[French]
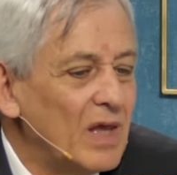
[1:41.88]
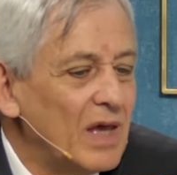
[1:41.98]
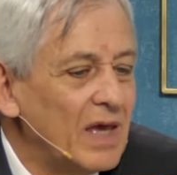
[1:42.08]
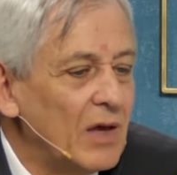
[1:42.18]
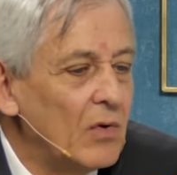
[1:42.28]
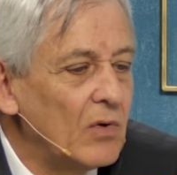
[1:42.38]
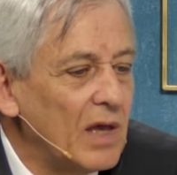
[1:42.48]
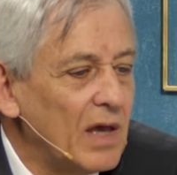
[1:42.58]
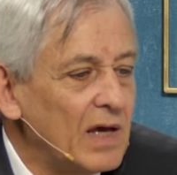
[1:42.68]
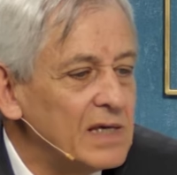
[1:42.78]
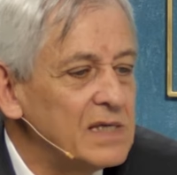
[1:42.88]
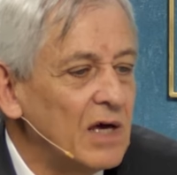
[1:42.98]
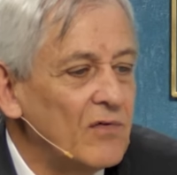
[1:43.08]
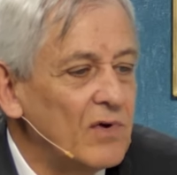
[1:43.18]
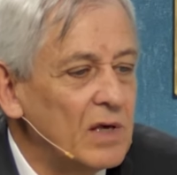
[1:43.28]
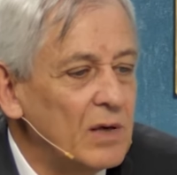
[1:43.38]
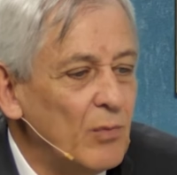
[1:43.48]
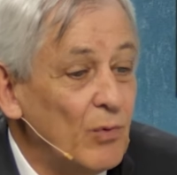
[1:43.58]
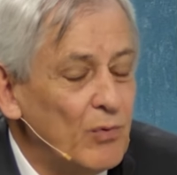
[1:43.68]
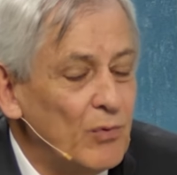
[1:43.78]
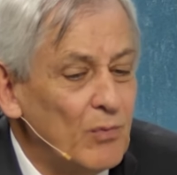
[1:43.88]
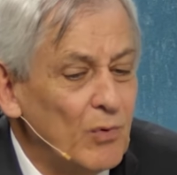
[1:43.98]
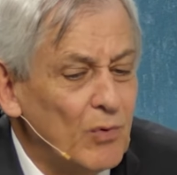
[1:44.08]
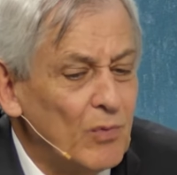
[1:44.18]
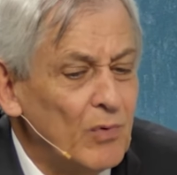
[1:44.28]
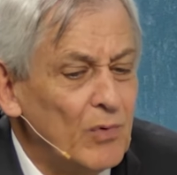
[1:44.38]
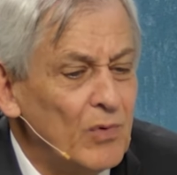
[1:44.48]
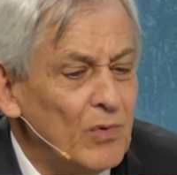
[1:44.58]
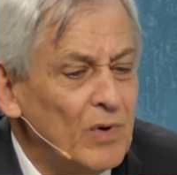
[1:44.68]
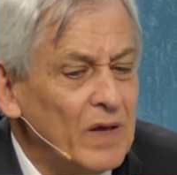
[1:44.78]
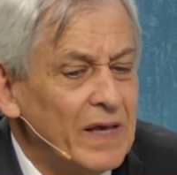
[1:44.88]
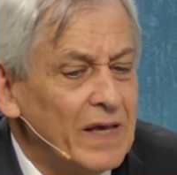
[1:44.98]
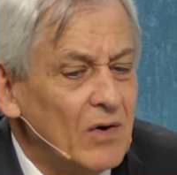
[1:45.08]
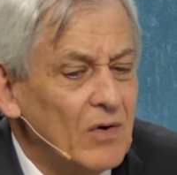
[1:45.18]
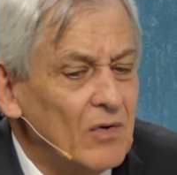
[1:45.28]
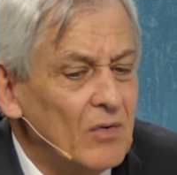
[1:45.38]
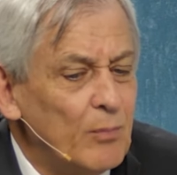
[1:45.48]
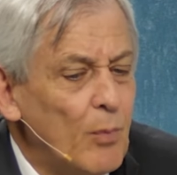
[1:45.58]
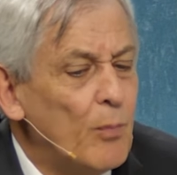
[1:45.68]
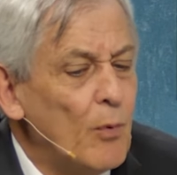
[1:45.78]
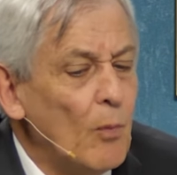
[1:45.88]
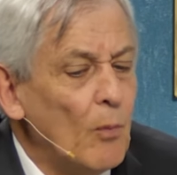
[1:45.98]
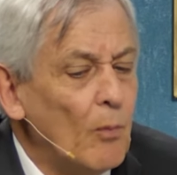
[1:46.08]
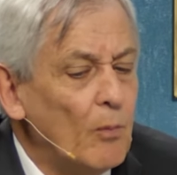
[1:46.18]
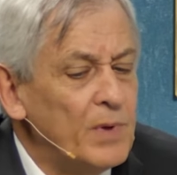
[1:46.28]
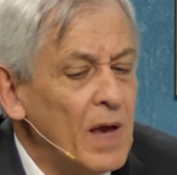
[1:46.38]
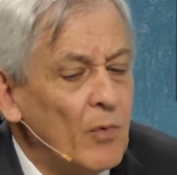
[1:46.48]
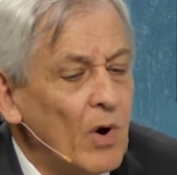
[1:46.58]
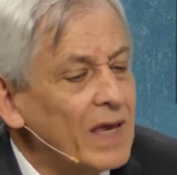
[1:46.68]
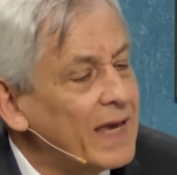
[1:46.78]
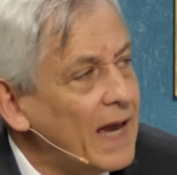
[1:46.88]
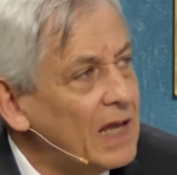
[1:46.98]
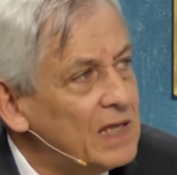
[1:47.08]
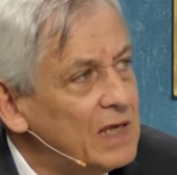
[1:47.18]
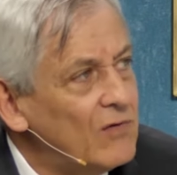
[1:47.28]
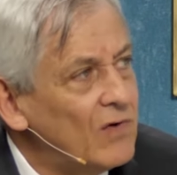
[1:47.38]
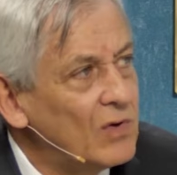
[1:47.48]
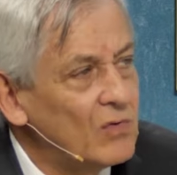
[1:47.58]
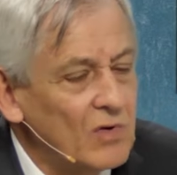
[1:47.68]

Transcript: très, très réservé, beaucoup plus, bien moins créatif et